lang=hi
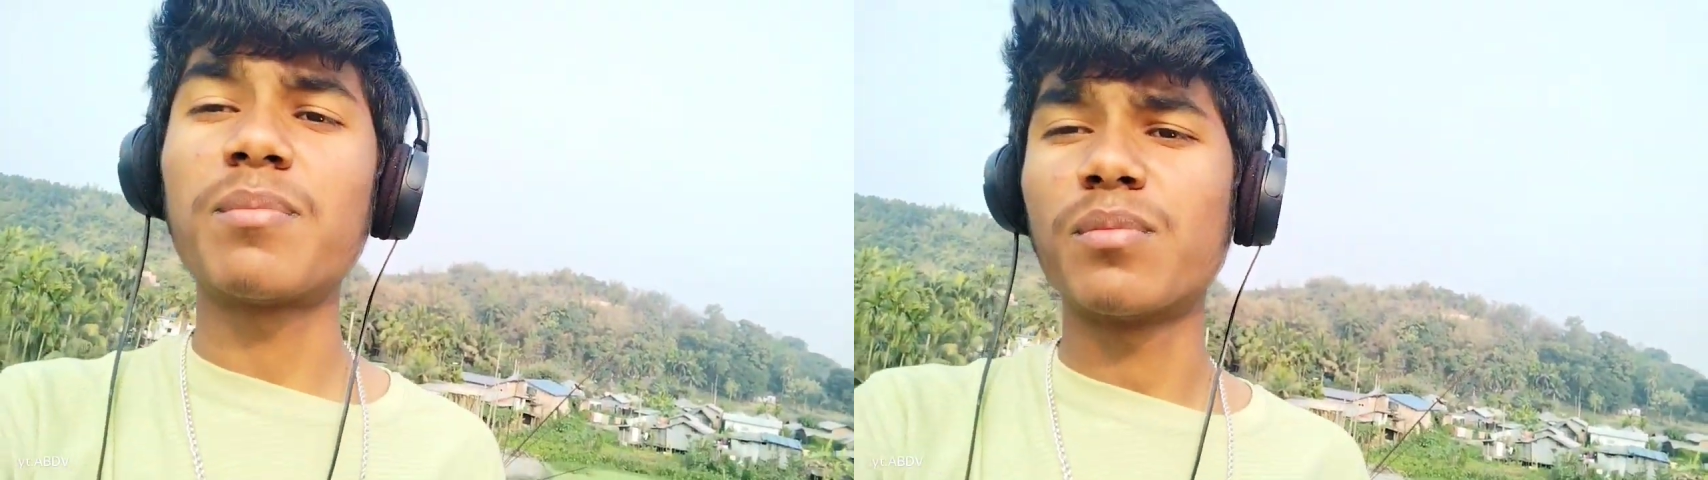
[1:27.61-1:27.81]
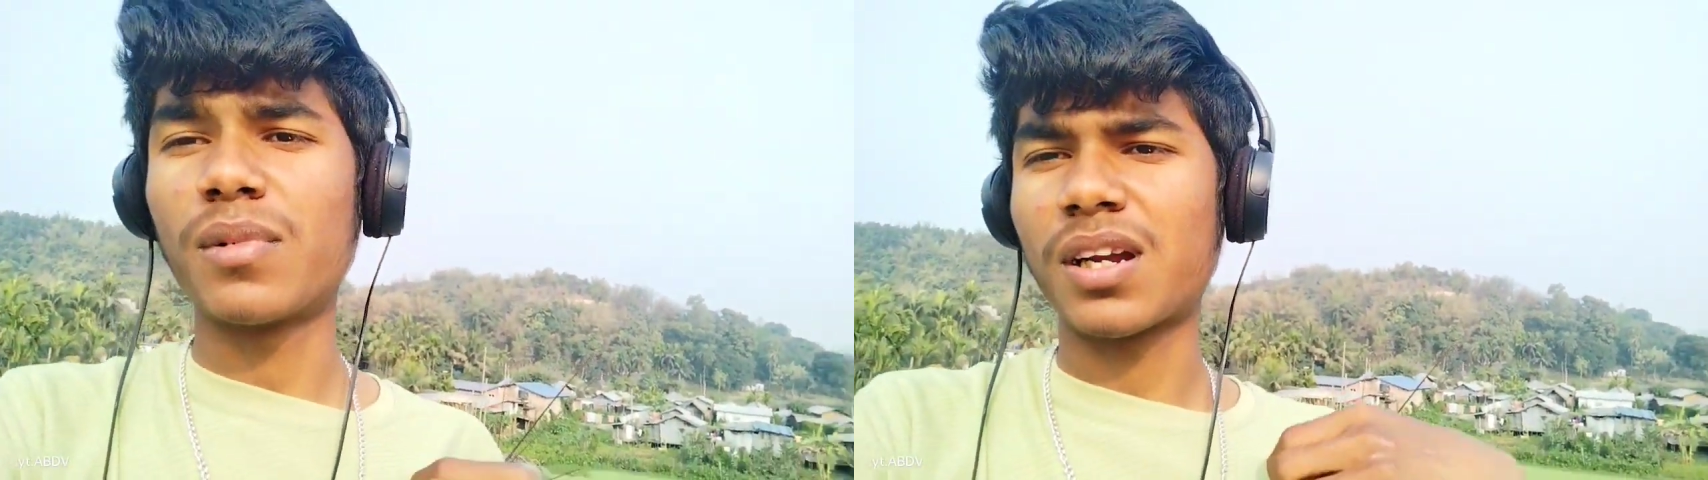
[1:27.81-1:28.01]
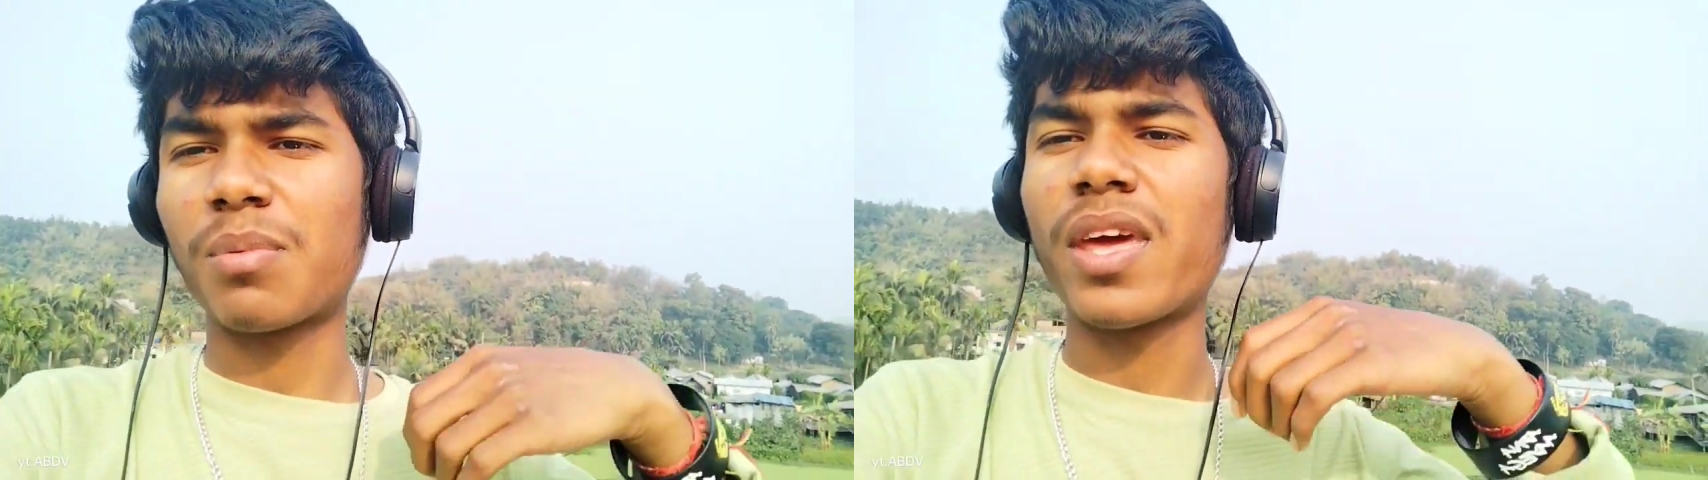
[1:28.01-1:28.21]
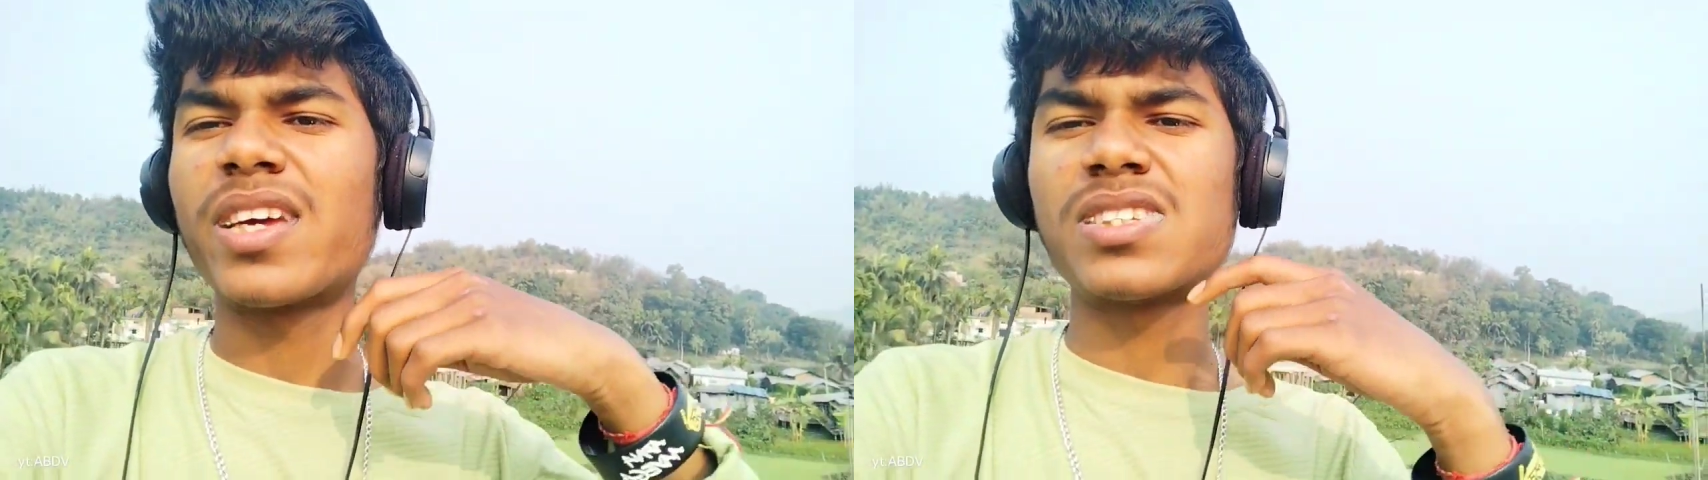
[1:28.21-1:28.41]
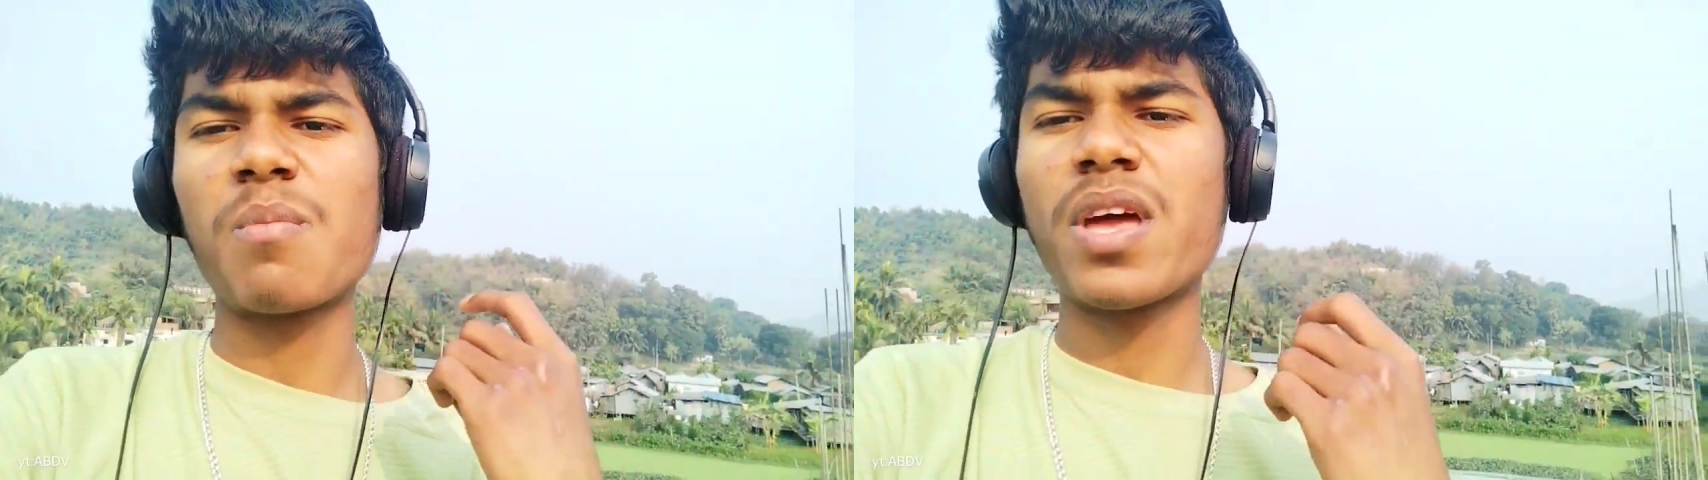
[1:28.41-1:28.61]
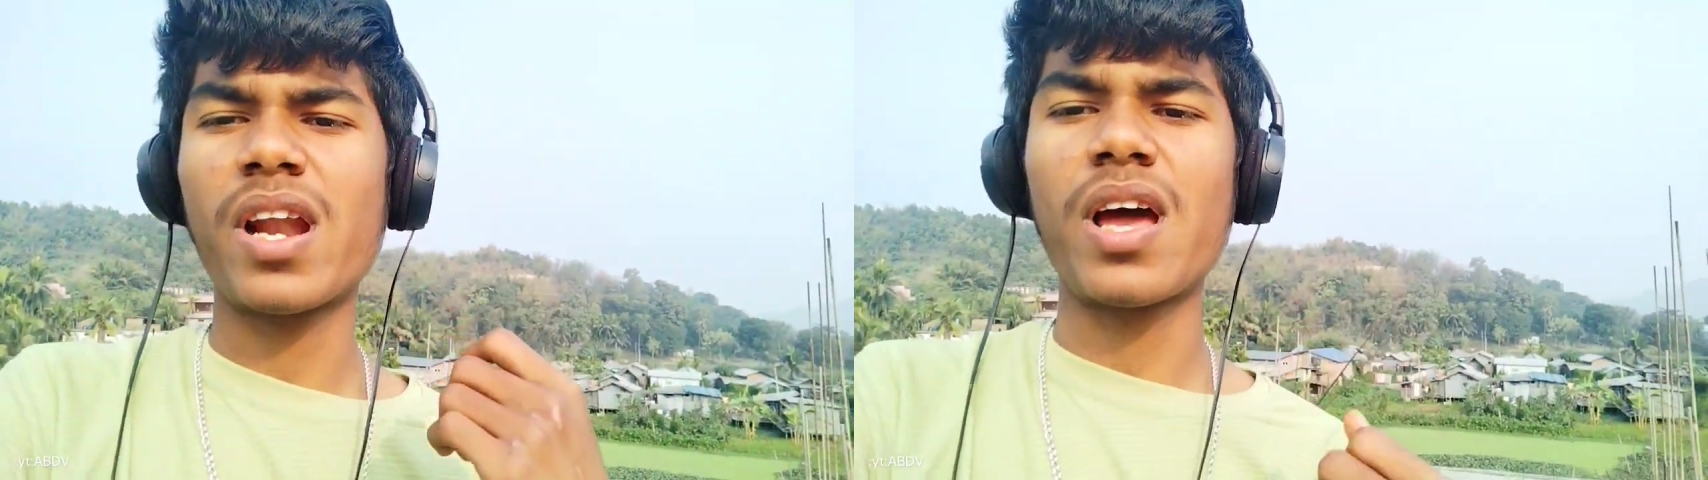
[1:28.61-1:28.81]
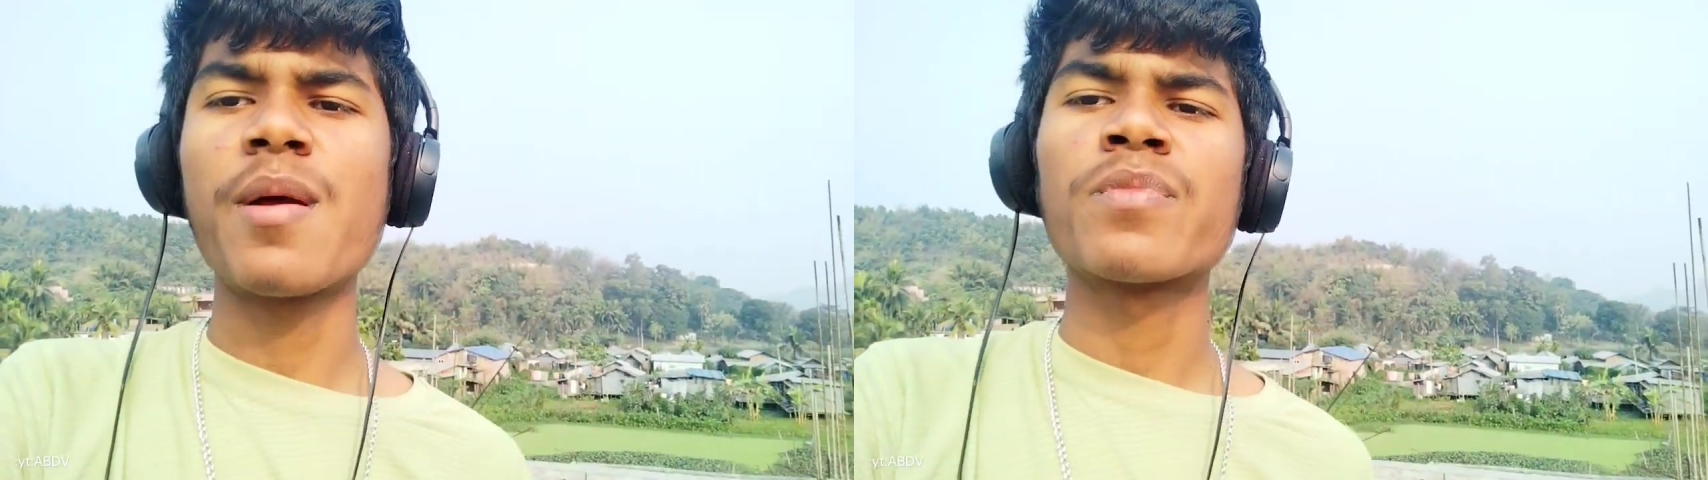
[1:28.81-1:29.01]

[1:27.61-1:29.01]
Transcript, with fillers: मतलब कि एग्ज़ाम भी आ रहा है